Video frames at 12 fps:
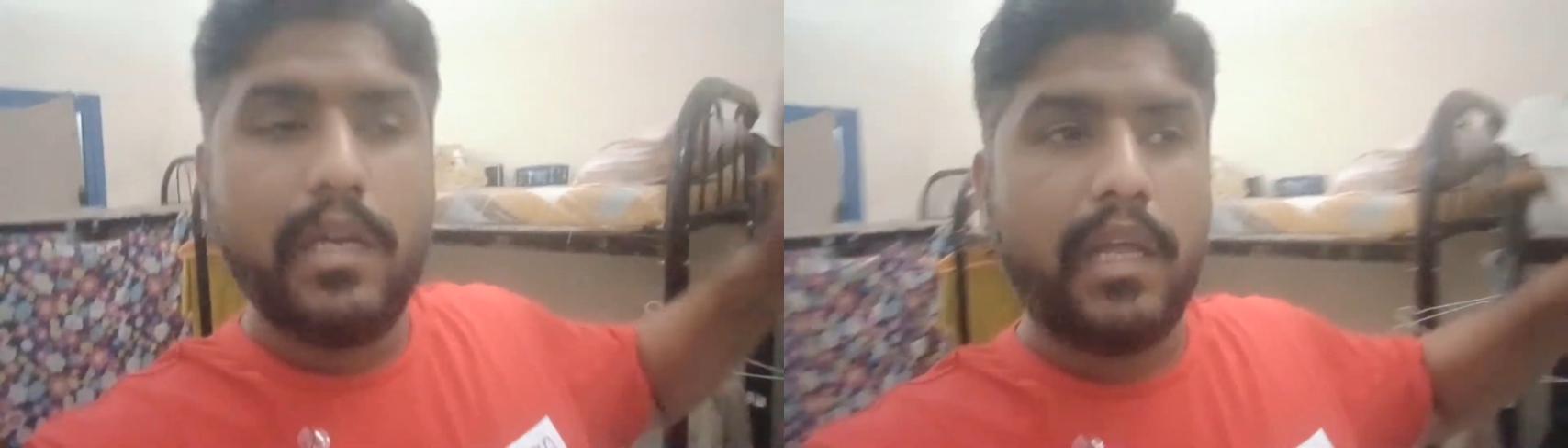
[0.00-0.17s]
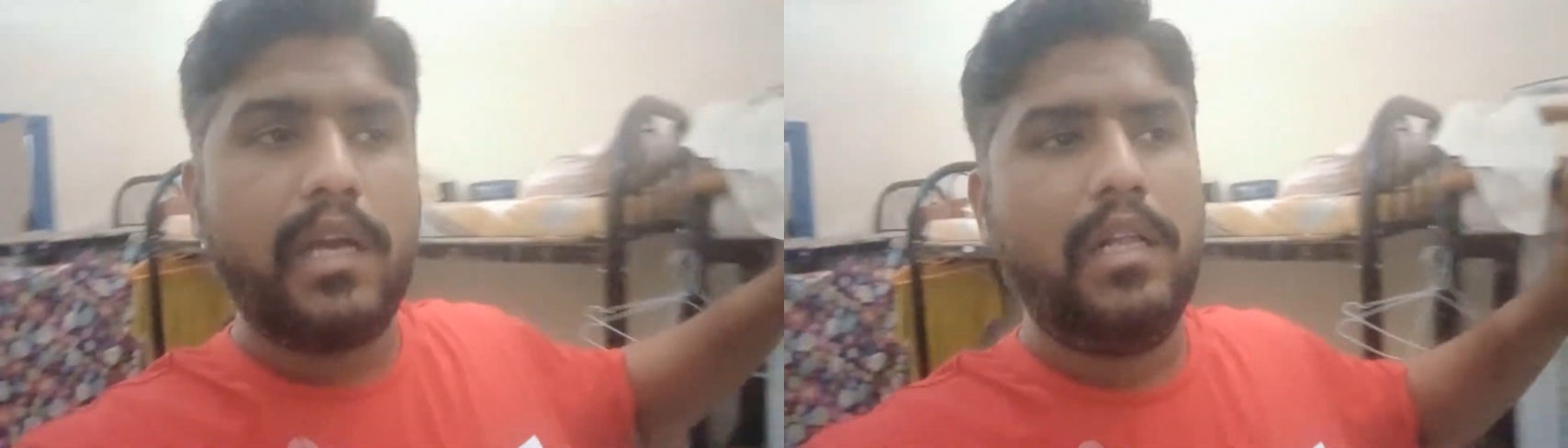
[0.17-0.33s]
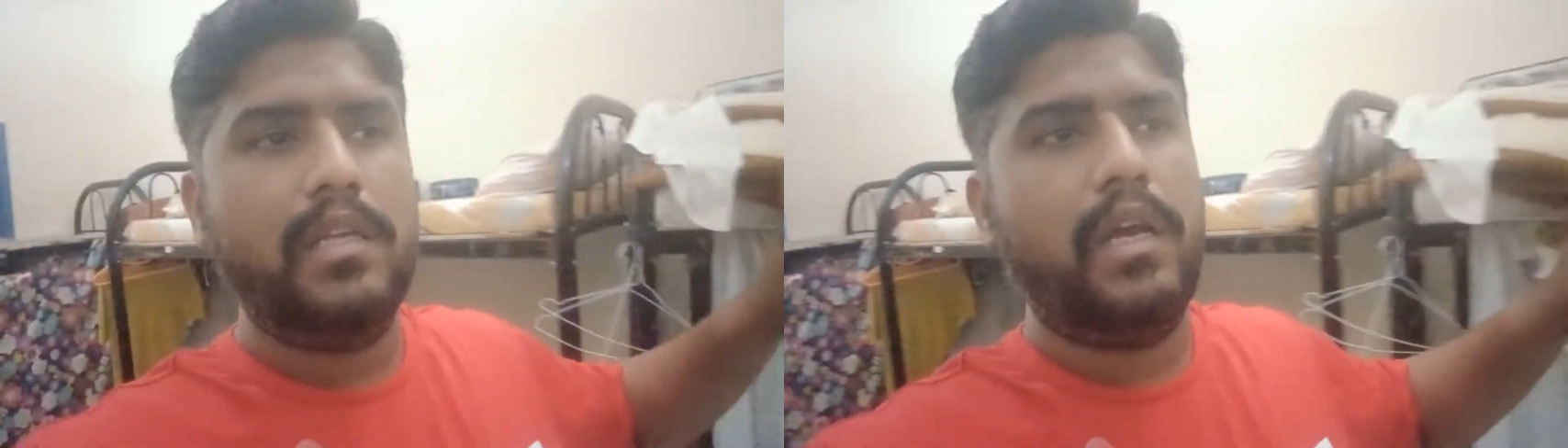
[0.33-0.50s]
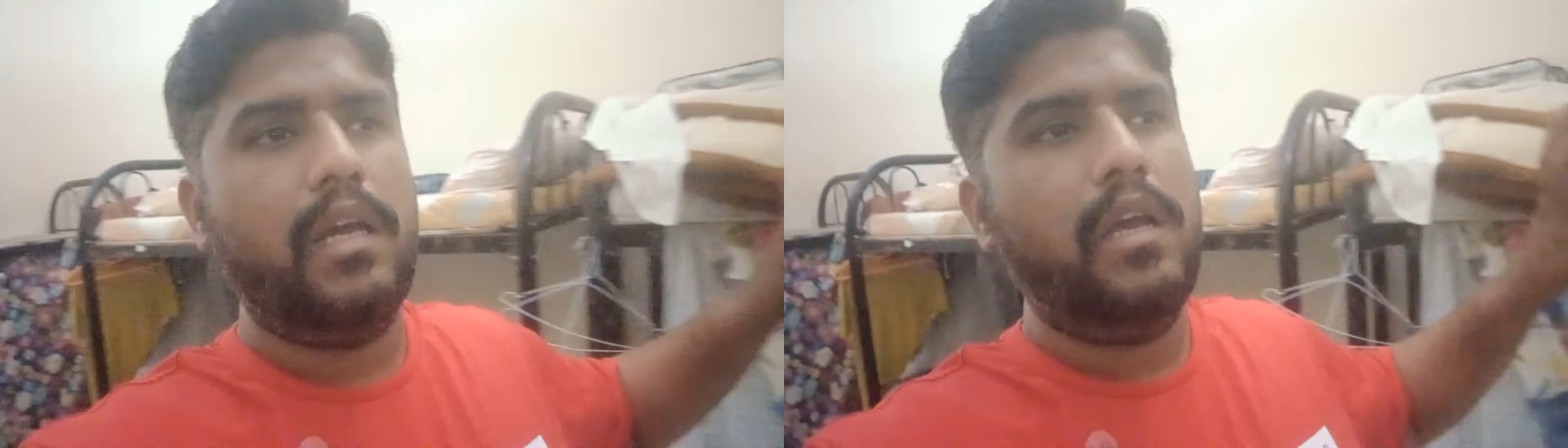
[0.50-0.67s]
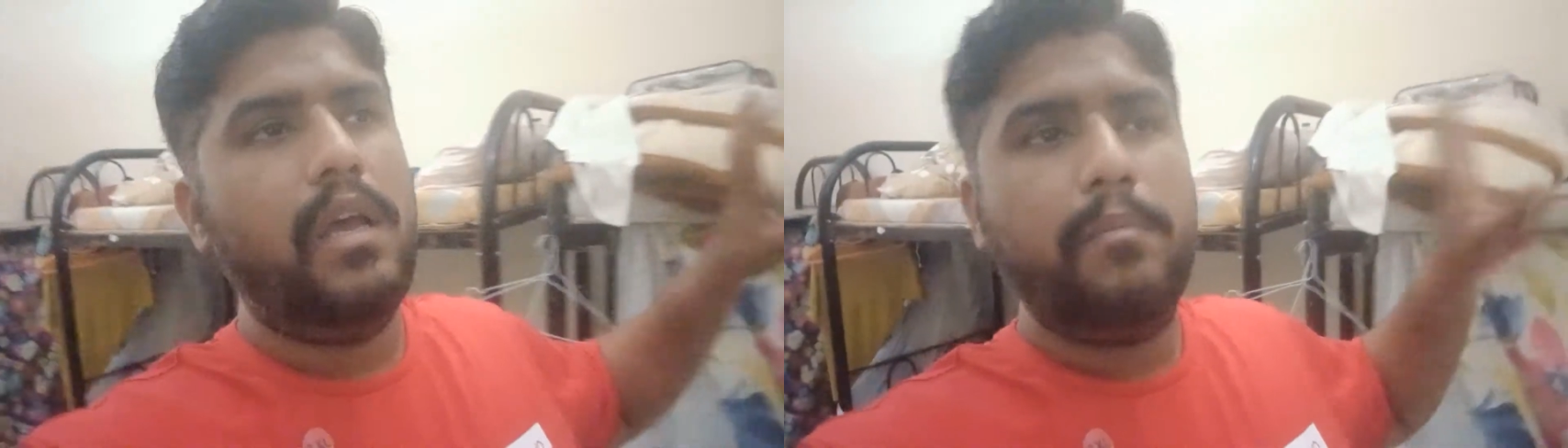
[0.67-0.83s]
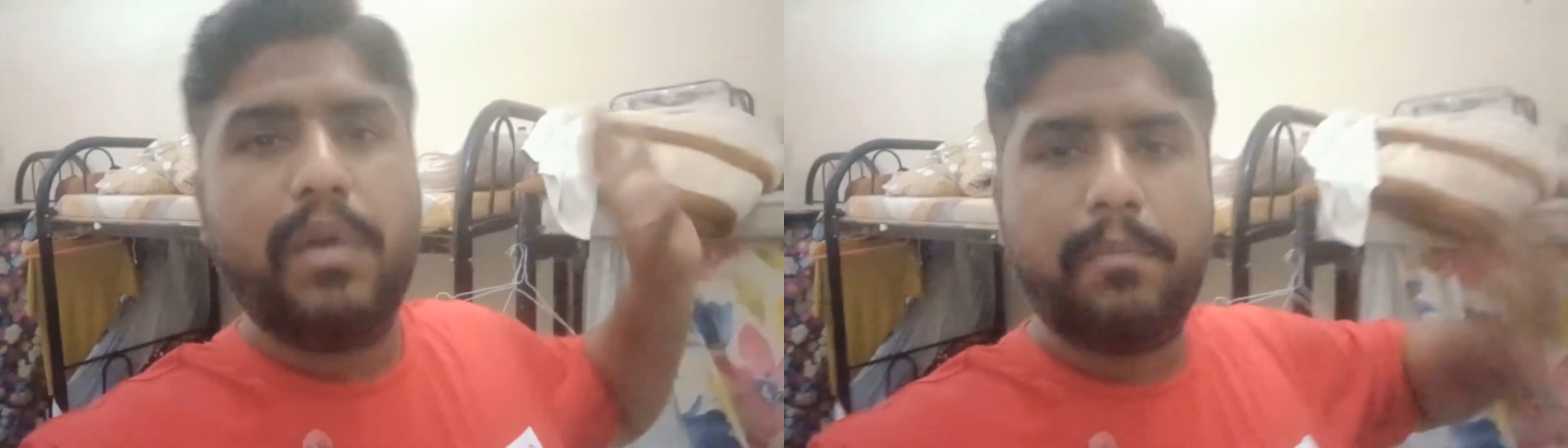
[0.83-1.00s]
निकल जाए
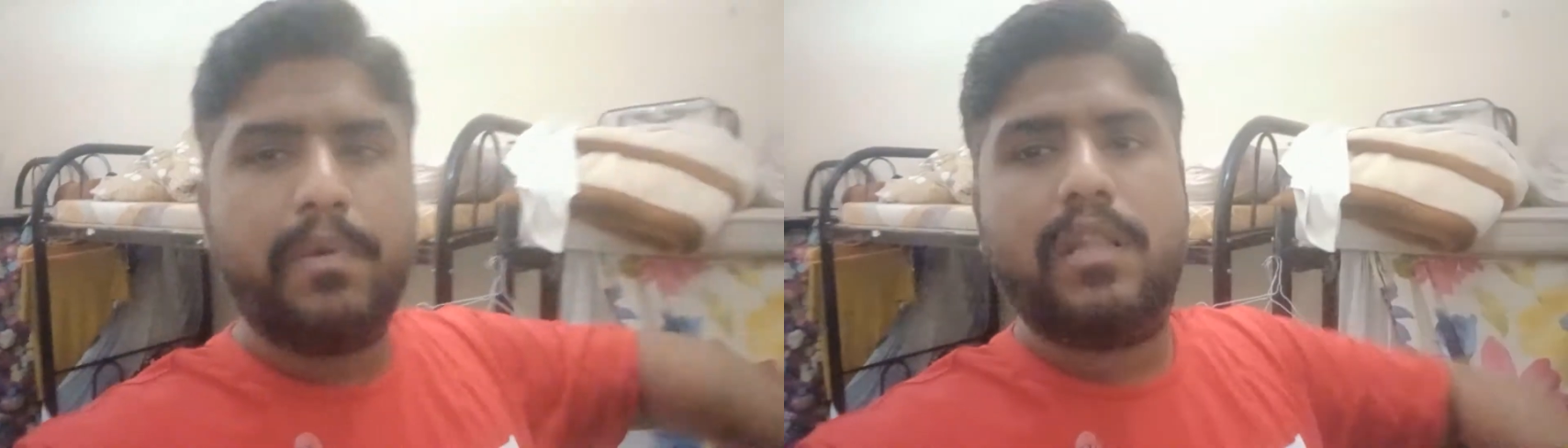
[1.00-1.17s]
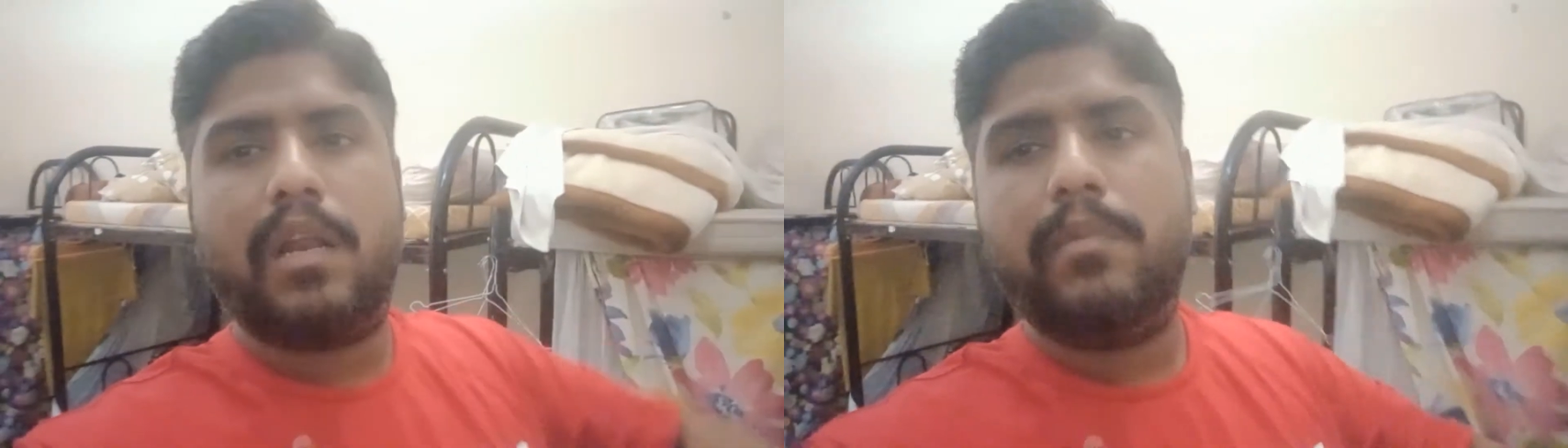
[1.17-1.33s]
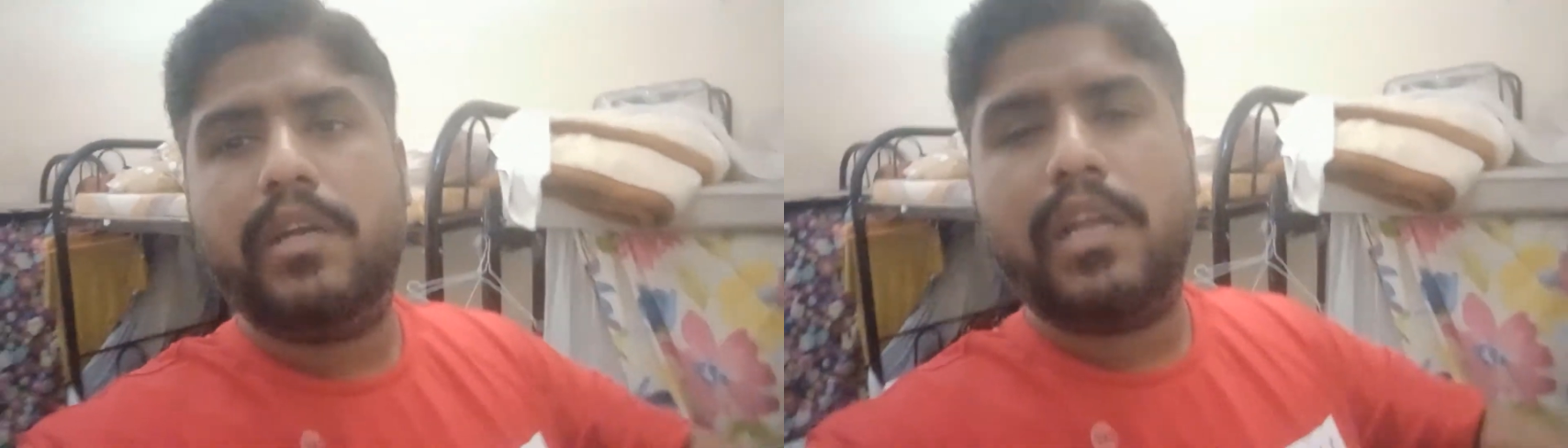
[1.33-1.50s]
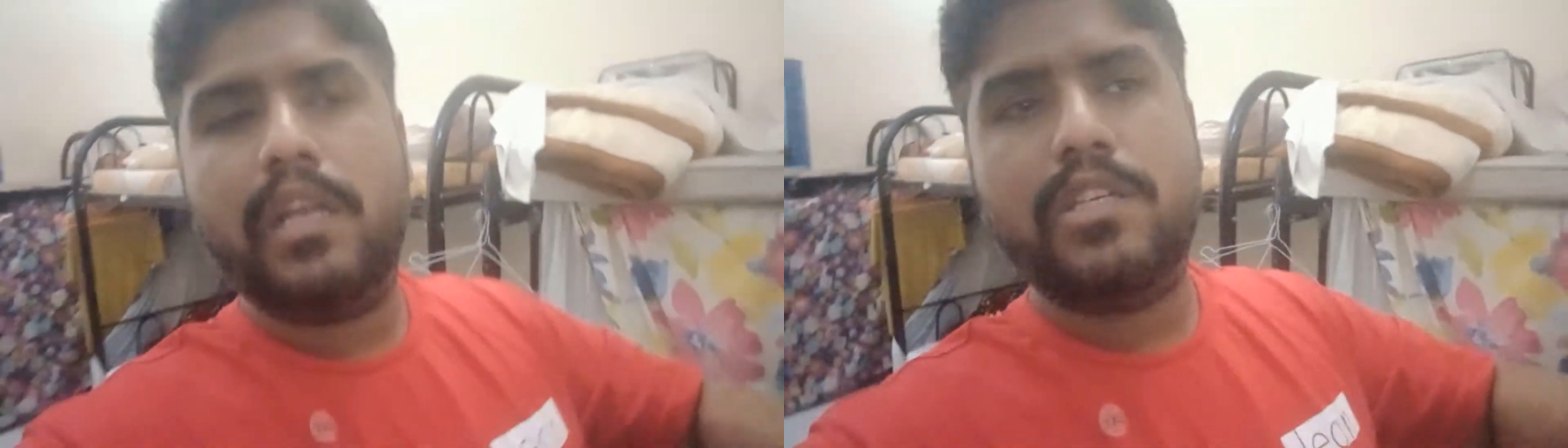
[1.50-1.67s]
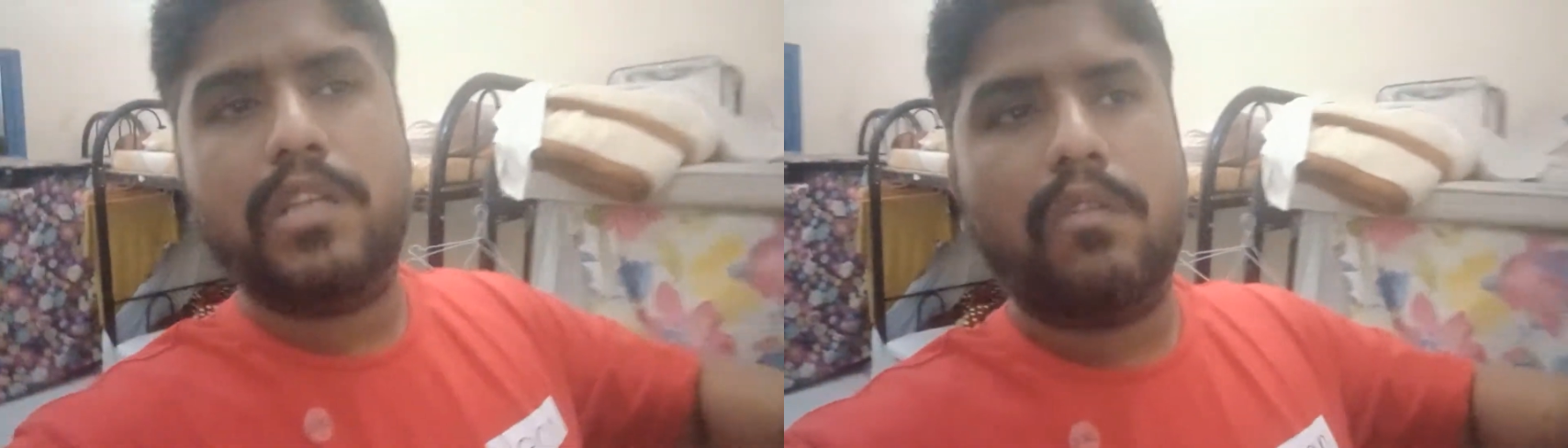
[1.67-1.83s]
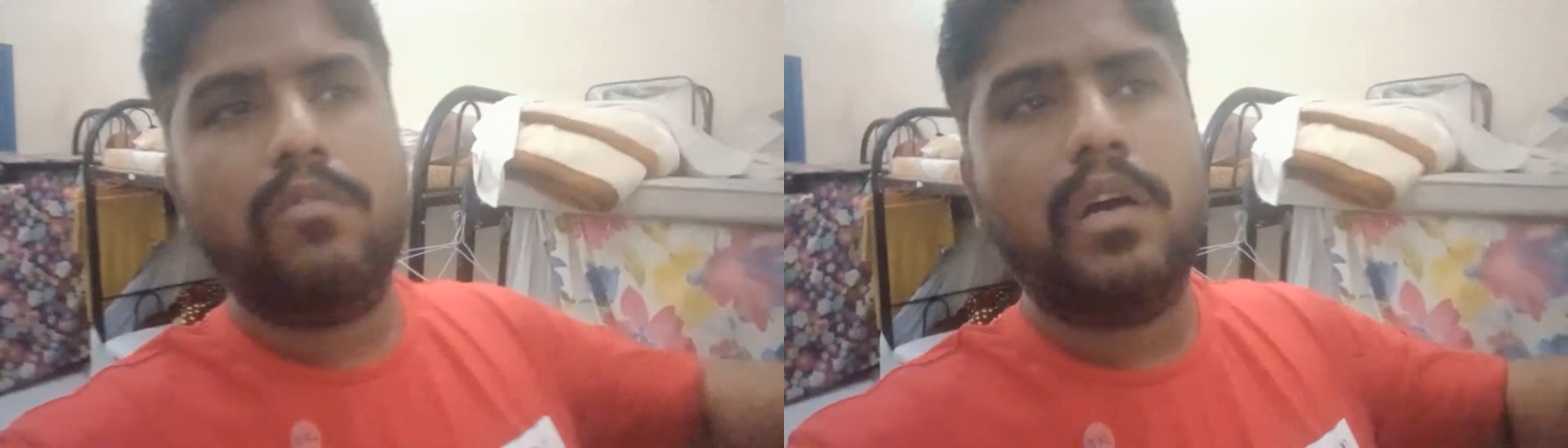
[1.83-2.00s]
फिर पंद्रह मिनट के लिए
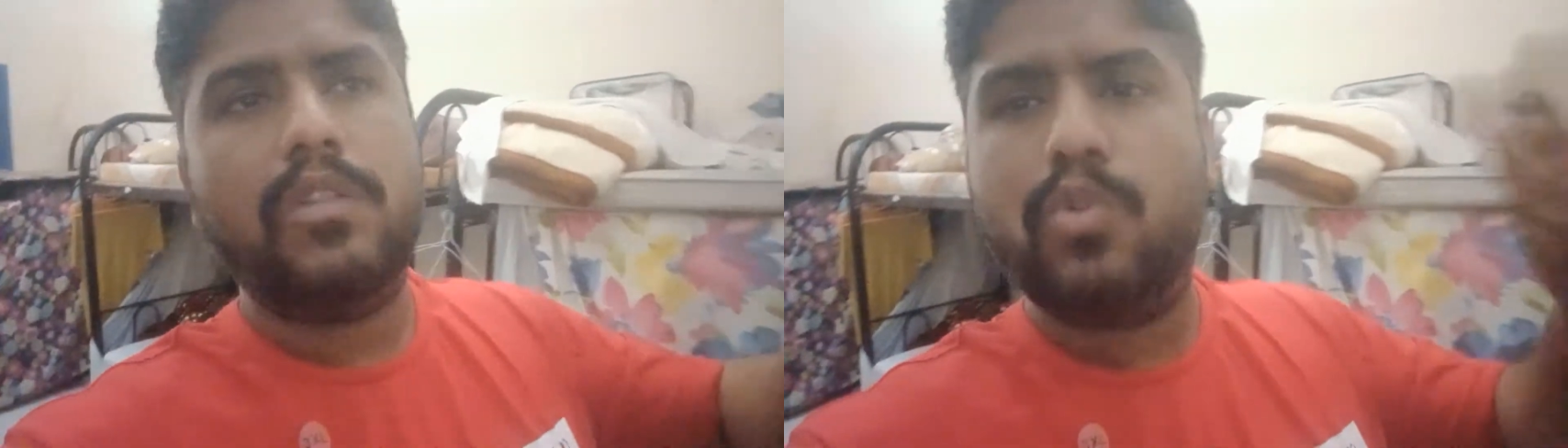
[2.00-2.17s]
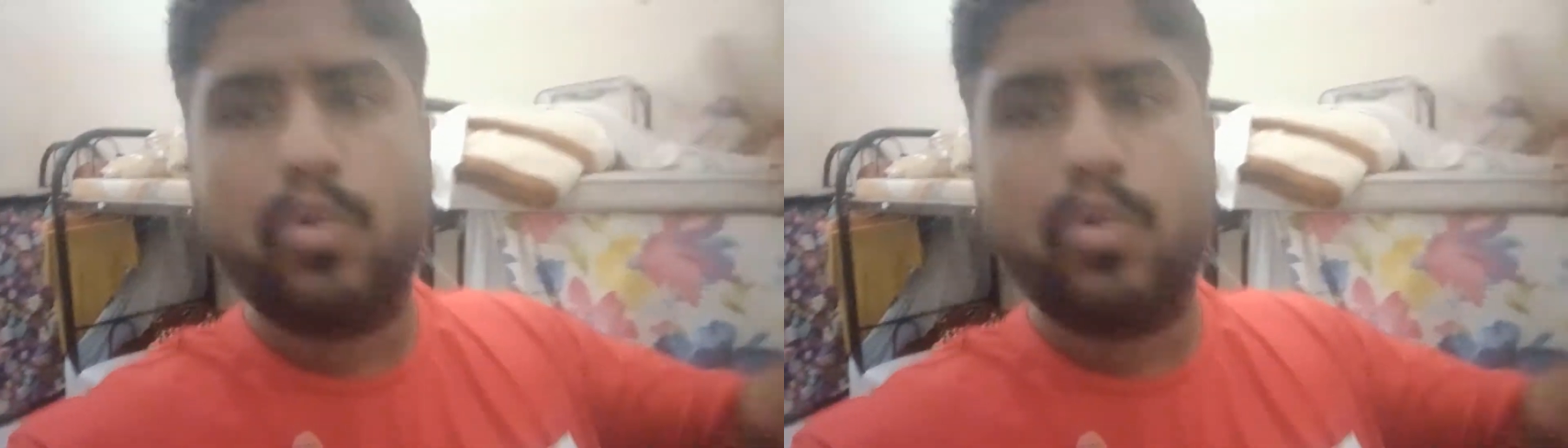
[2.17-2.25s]
चलाऊँगा